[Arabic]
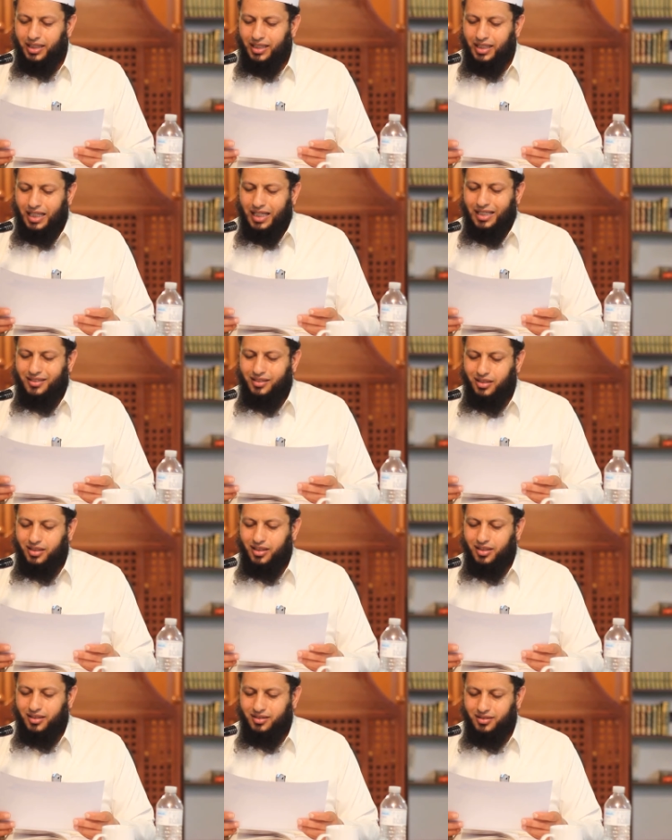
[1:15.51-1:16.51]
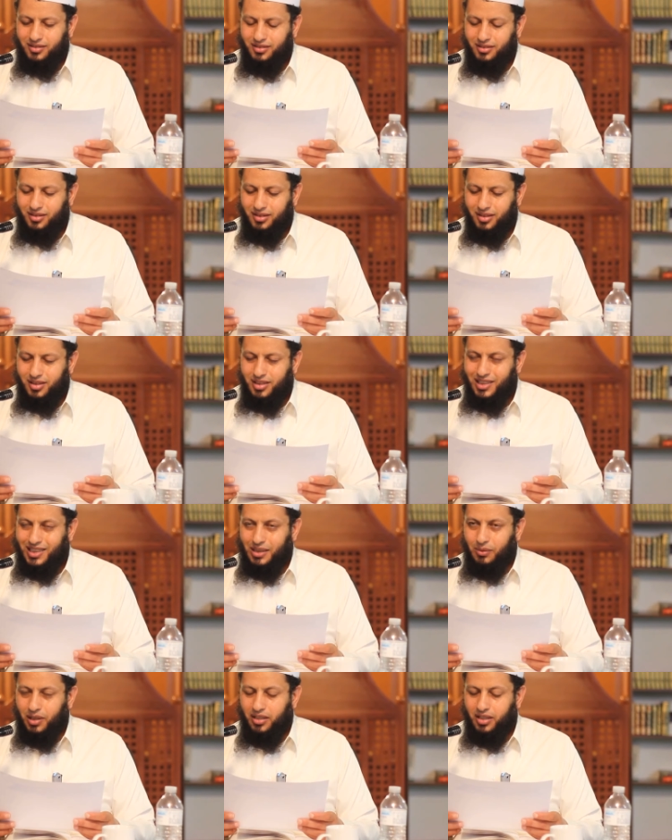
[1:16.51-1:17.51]
ناسيا
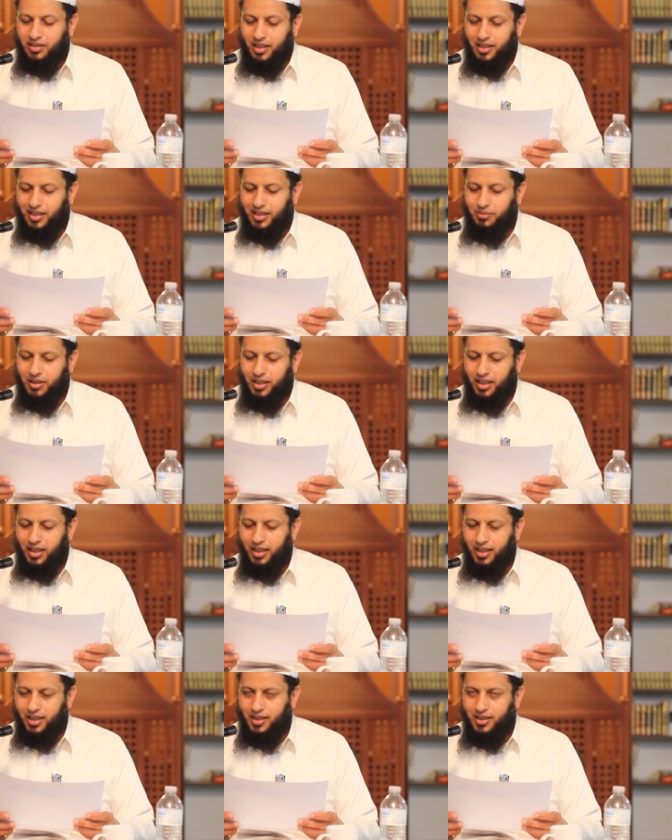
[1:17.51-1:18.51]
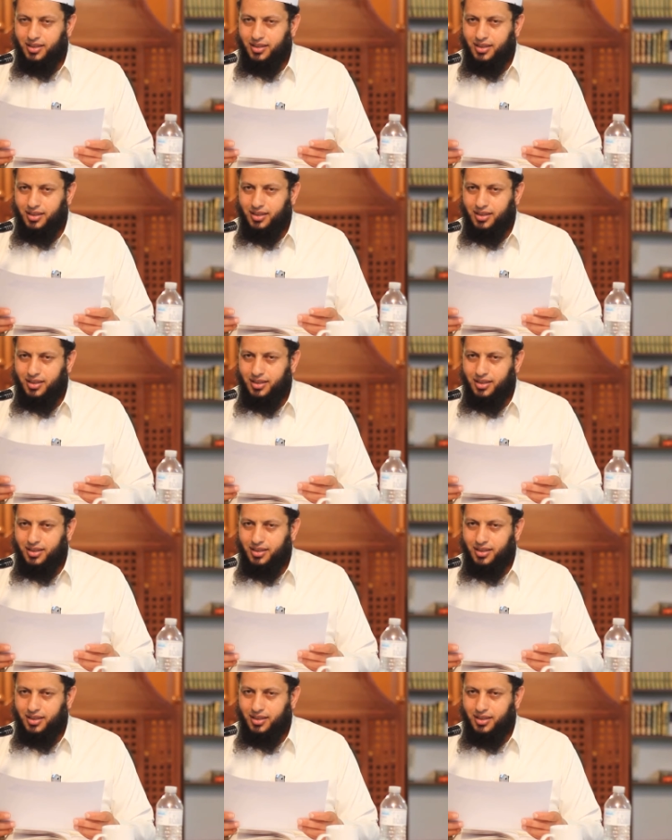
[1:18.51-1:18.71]
يبقى هذا يتعلق بالإيه